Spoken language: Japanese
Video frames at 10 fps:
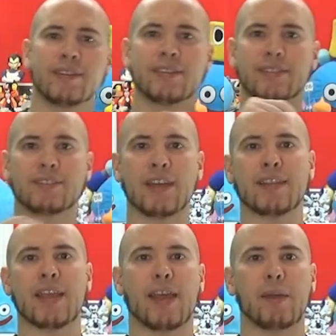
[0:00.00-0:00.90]
さ
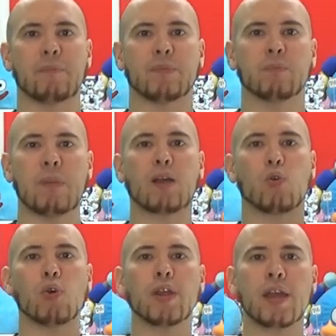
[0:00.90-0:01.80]
てまあ
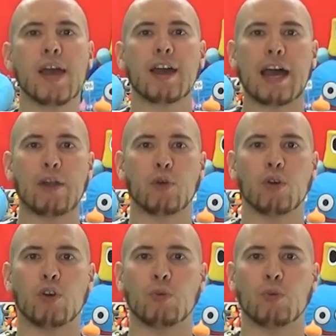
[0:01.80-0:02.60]
これがあのー、